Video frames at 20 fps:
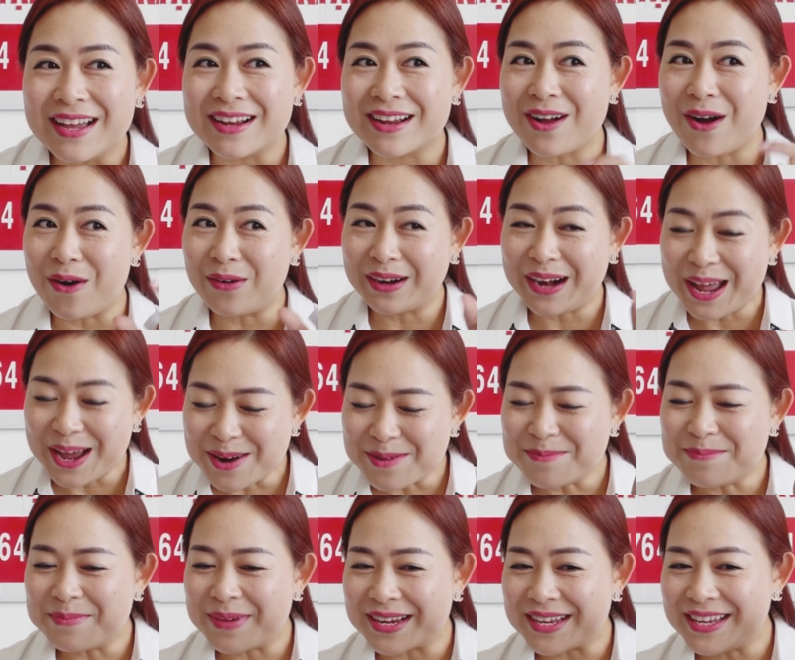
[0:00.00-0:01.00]
còn nếu
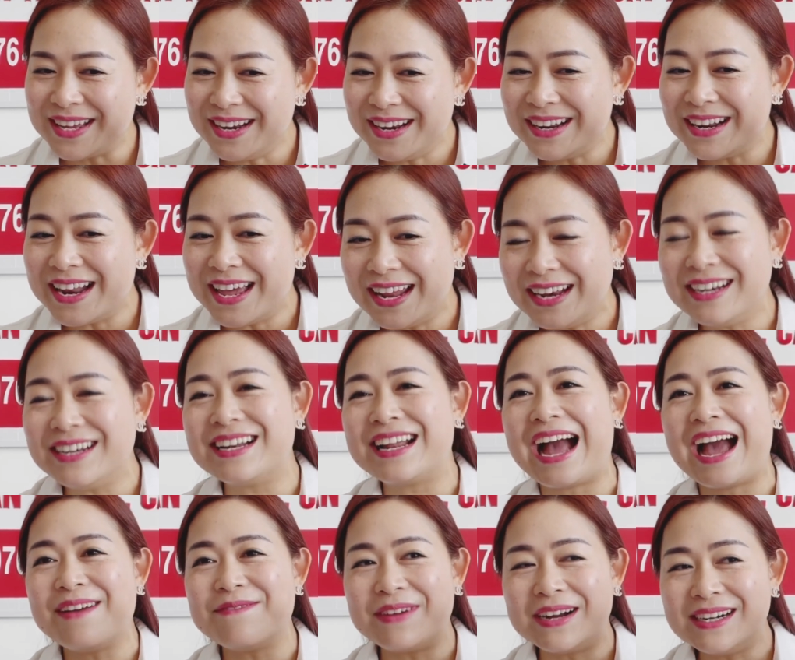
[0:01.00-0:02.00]
mà dính đến
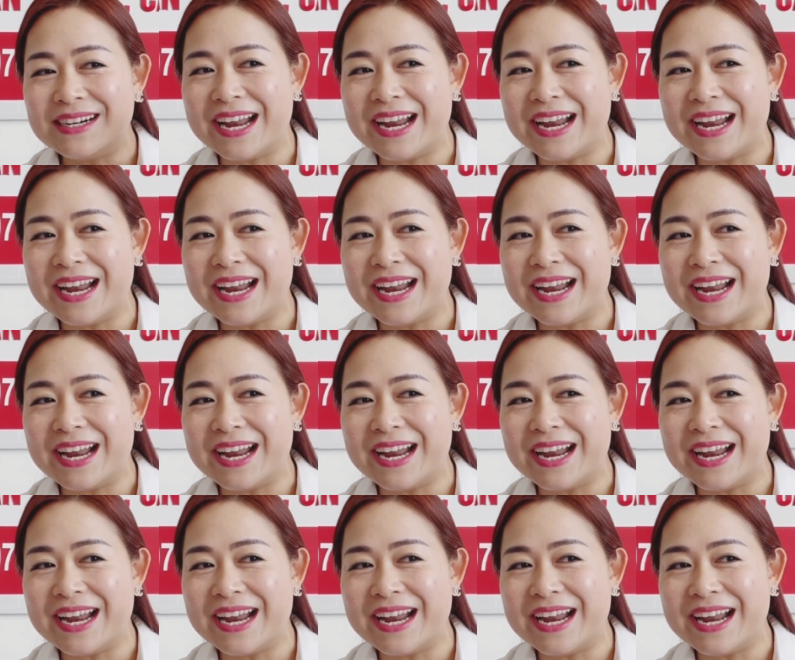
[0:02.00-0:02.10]
cái vấn